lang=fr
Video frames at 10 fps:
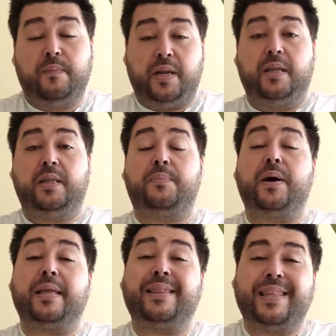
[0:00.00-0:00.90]
Mais l'idée de
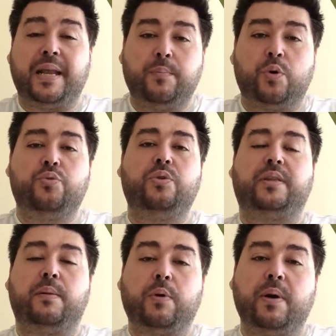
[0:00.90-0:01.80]
départ est tellement
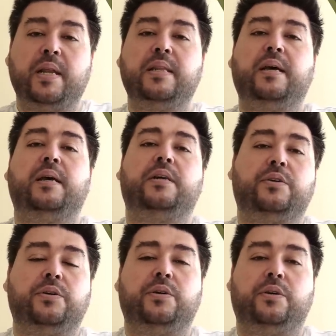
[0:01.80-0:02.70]
cool, tellement maligne,
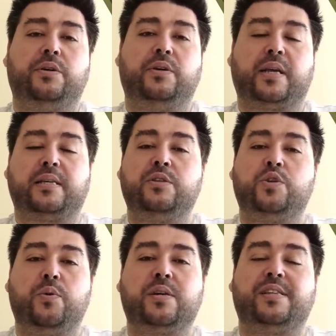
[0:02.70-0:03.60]
que euh, Cat in
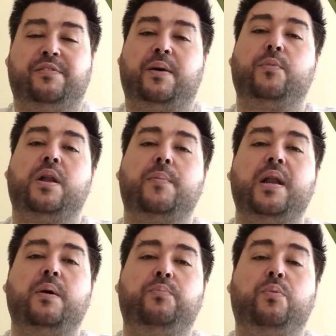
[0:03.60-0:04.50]
the Box, c'est vraiment de la
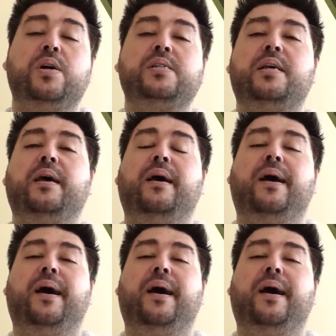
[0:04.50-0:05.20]
balle. Pour moi, c'est